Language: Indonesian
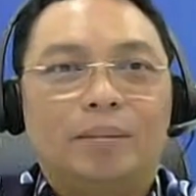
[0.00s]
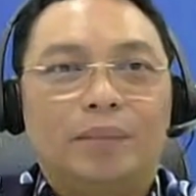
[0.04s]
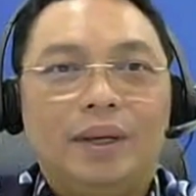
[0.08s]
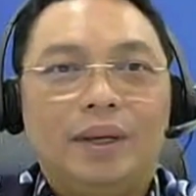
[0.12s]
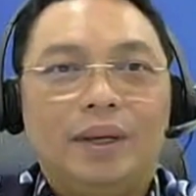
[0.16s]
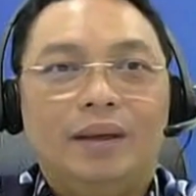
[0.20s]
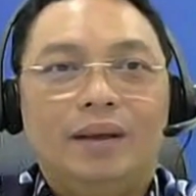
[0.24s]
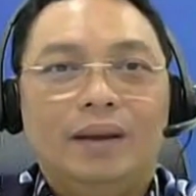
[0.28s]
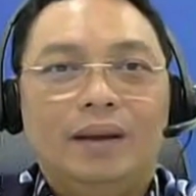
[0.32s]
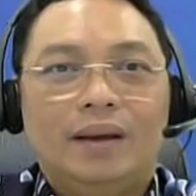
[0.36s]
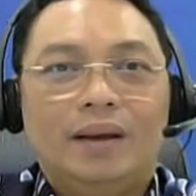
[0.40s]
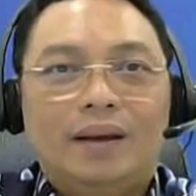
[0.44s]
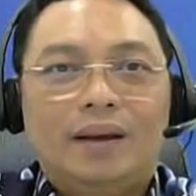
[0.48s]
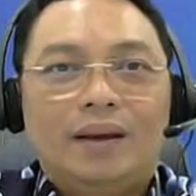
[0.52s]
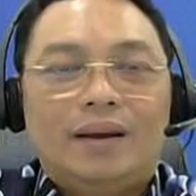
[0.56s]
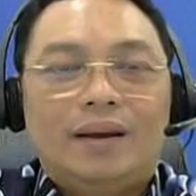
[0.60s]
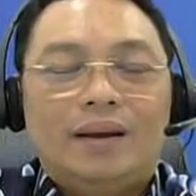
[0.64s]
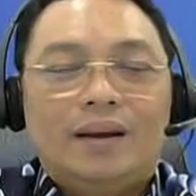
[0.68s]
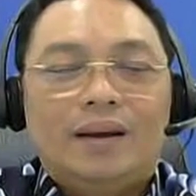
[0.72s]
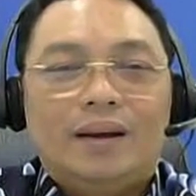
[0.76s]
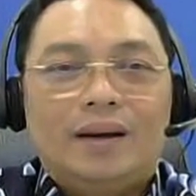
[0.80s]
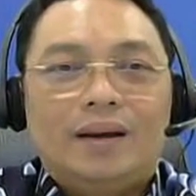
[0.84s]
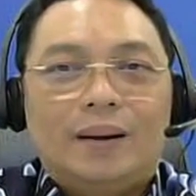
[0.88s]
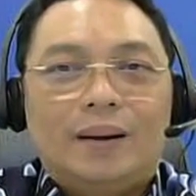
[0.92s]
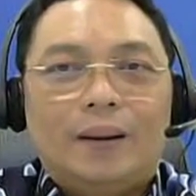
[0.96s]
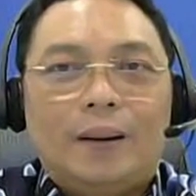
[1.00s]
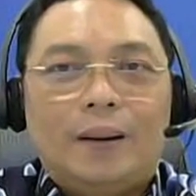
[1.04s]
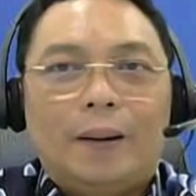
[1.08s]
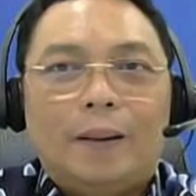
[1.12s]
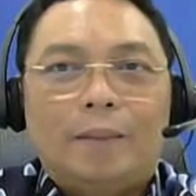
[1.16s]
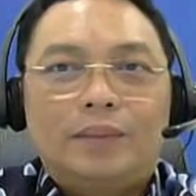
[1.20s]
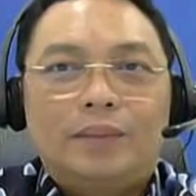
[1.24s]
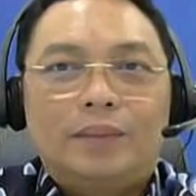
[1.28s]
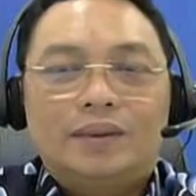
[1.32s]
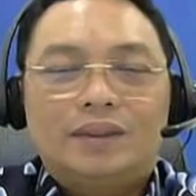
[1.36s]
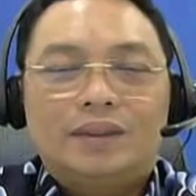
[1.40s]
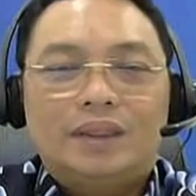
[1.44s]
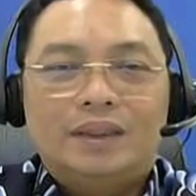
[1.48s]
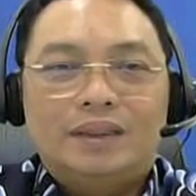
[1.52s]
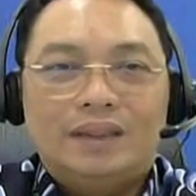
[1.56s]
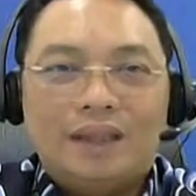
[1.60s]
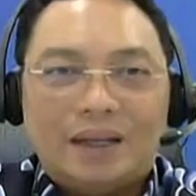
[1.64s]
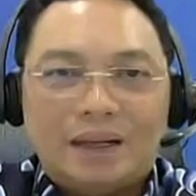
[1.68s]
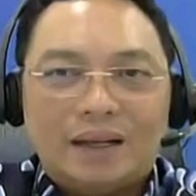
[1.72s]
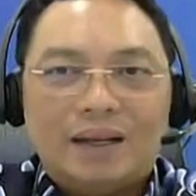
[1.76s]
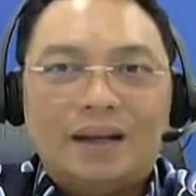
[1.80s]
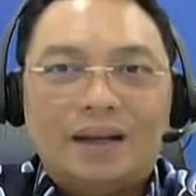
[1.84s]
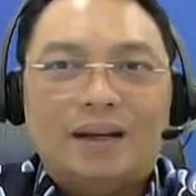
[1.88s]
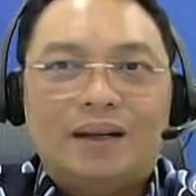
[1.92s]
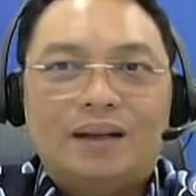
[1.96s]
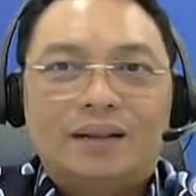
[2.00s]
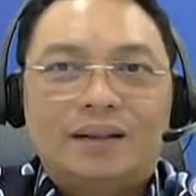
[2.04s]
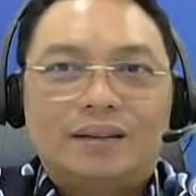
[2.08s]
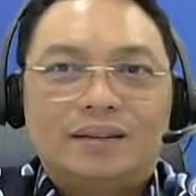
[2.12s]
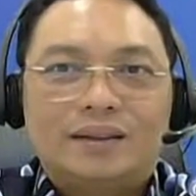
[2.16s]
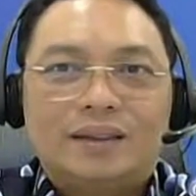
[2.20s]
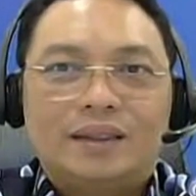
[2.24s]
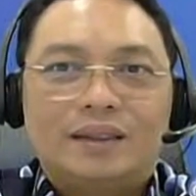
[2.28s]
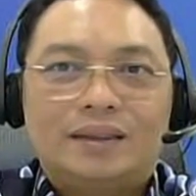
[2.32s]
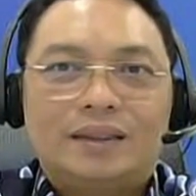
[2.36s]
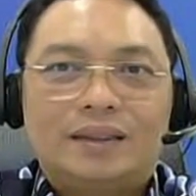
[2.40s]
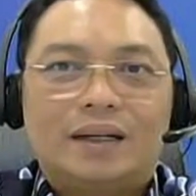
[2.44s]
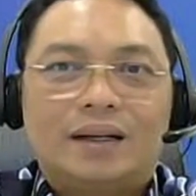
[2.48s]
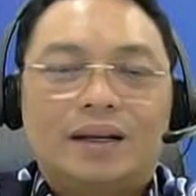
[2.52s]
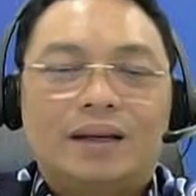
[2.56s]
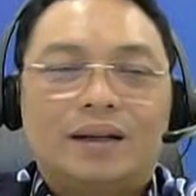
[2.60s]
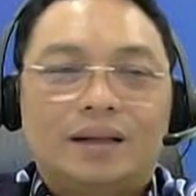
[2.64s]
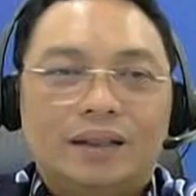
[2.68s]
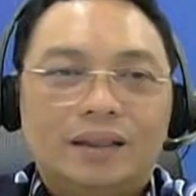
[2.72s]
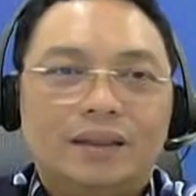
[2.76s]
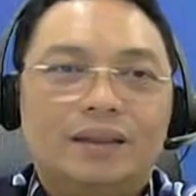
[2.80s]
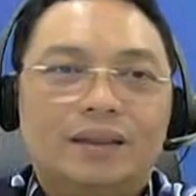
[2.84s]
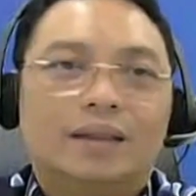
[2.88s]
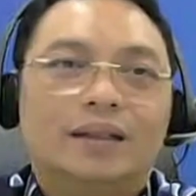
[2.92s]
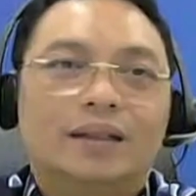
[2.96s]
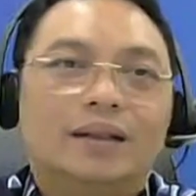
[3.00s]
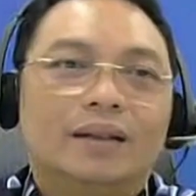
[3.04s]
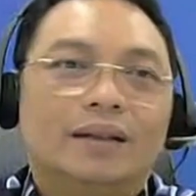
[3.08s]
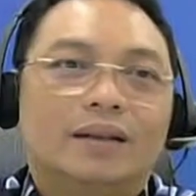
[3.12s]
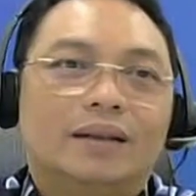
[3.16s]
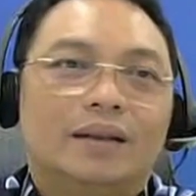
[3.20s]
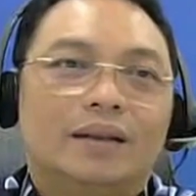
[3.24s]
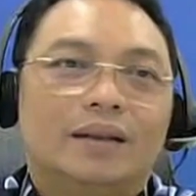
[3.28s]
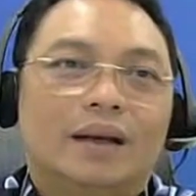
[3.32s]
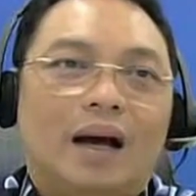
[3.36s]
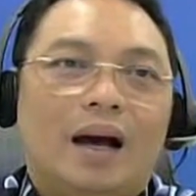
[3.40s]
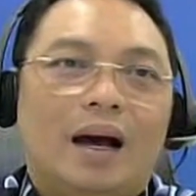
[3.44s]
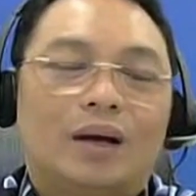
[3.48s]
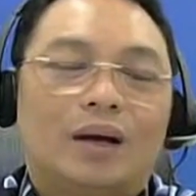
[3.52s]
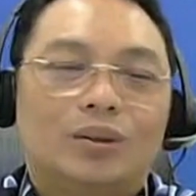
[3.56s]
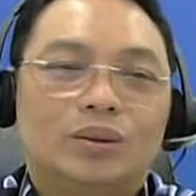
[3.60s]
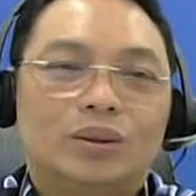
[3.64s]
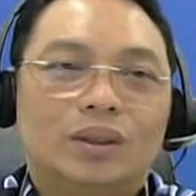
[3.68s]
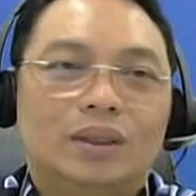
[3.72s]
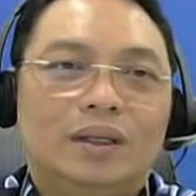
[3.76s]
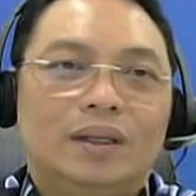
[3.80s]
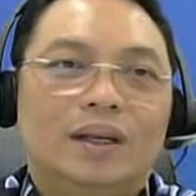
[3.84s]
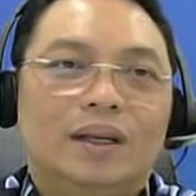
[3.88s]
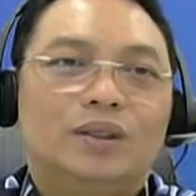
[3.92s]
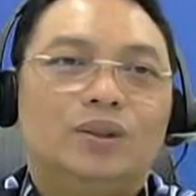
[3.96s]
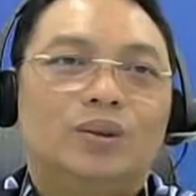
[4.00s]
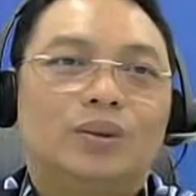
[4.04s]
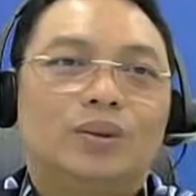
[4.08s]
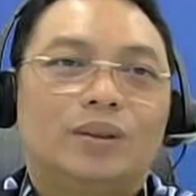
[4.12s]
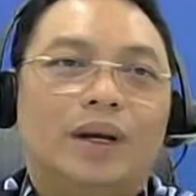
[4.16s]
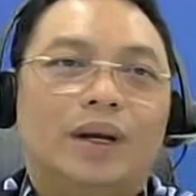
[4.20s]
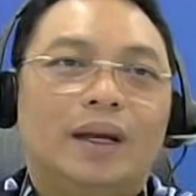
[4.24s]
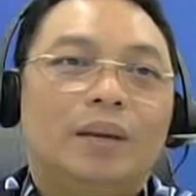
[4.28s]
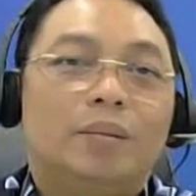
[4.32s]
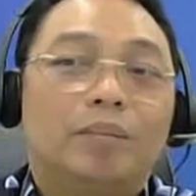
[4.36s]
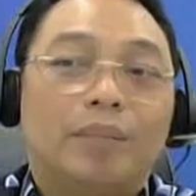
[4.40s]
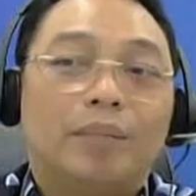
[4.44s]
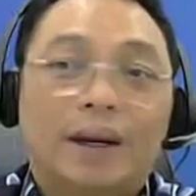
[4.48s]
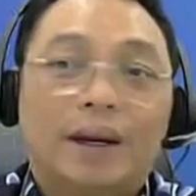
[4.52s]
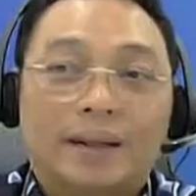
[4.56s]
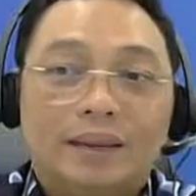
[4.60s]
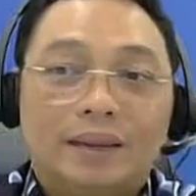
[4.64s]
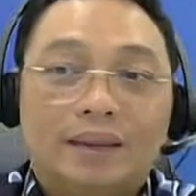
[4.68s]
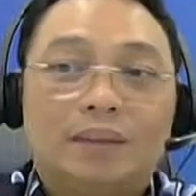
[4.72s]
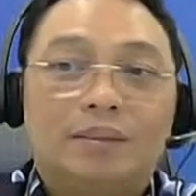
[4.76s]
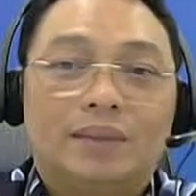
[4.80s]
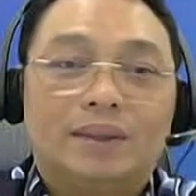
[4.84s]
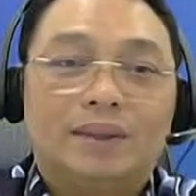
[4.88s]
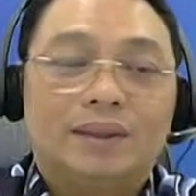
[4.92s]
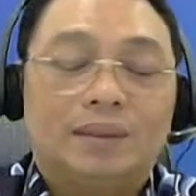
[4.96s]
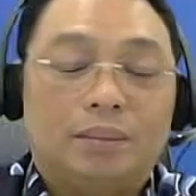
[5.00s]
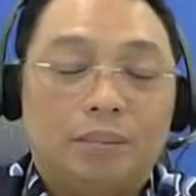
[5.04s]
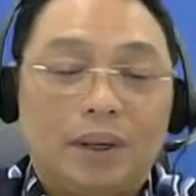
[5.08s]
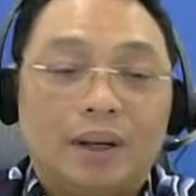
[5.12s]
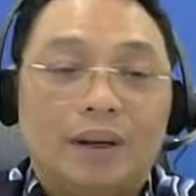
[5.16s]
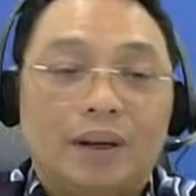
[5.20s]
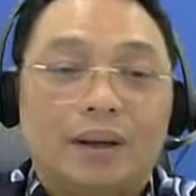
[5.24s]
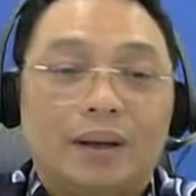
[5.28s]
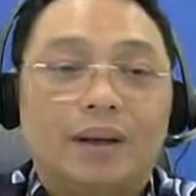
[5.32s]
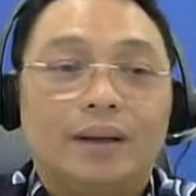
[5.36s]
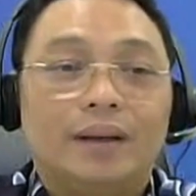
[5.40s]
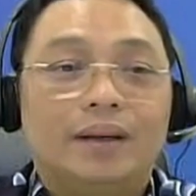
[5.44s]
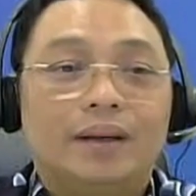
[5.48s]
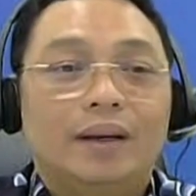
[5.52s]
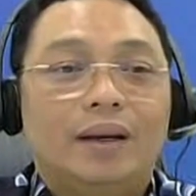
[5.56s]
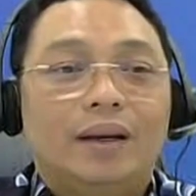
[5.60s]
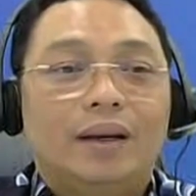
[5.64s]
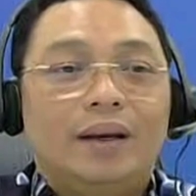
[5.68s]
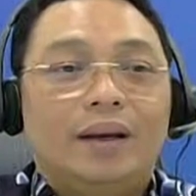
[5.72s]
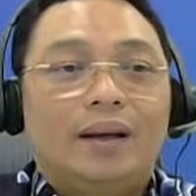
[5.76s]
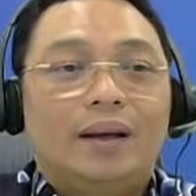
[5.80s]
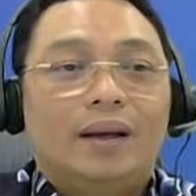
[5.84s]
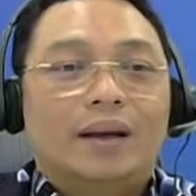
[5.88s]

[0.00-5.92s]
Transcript: Tapi Um, secara secara real harus dilihat juga impactnya sama supply